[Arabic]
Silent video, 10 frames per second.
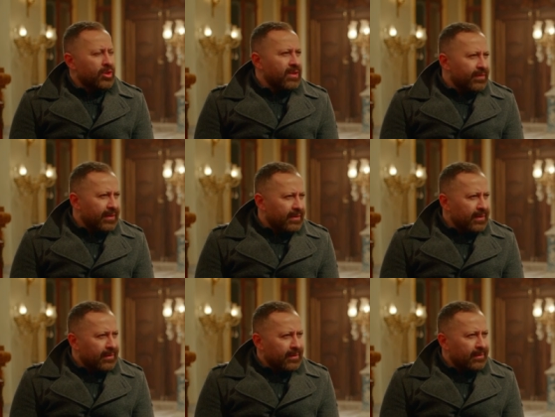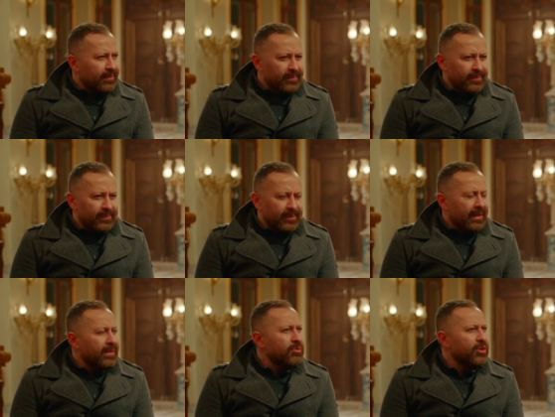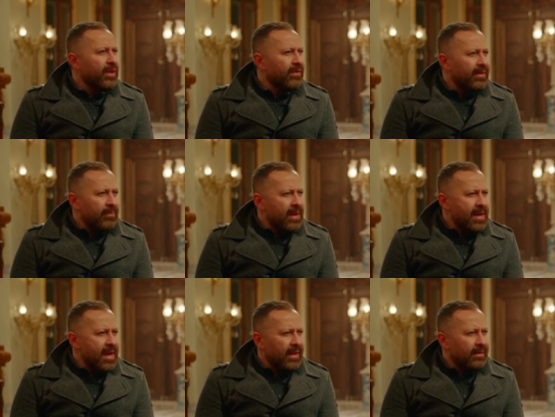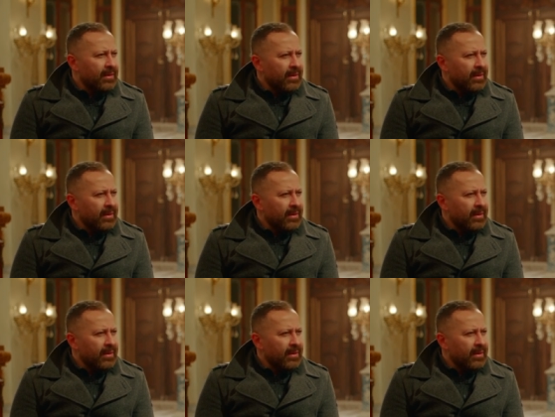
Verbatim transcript: مش هتفرق كتير لان انت مش هتعرف تقابل اي حد